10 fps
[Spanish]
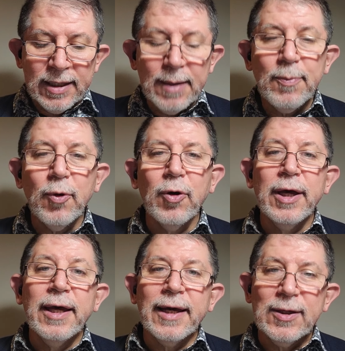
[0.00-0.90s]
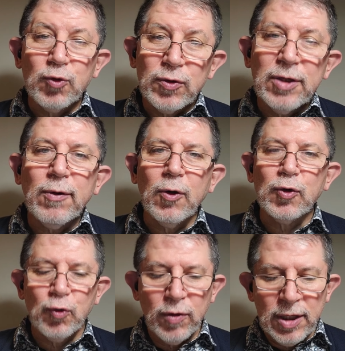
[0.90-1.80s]
tiempo Jesús dijo a
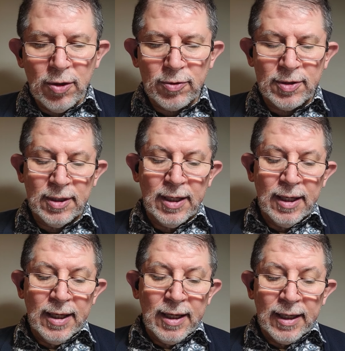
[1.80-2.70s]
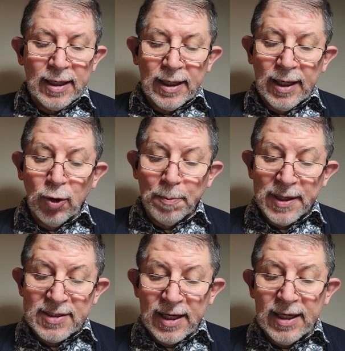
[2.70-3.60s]
los judíos que lo
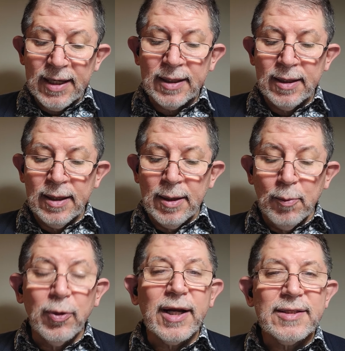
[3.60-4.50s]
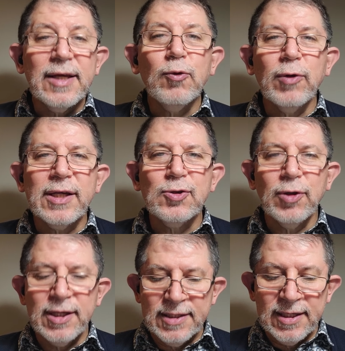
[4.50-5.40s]
perseguían por hacer
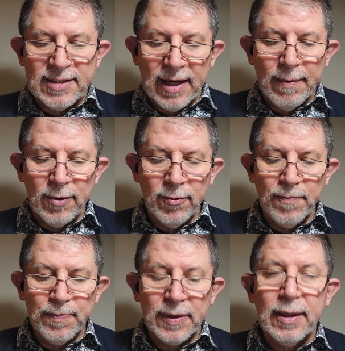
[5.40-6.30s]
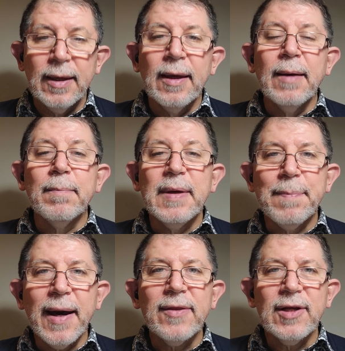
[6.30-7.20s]
curaciones en sábado. Mi
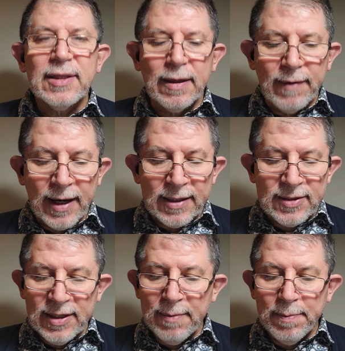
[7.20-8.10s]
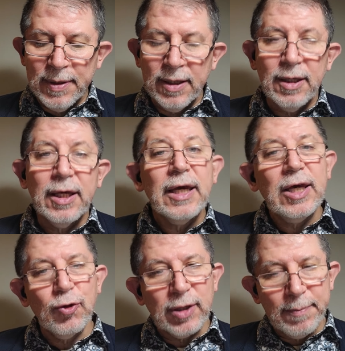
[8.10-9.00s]
padre trabaja siempre y
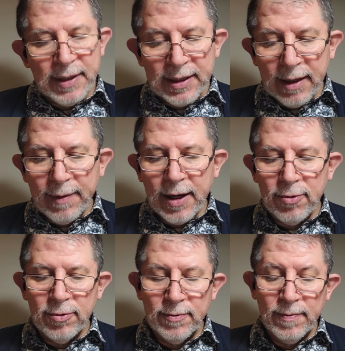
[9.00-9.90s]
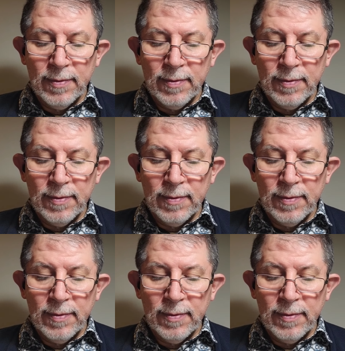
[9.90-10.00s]
yo también trabajo.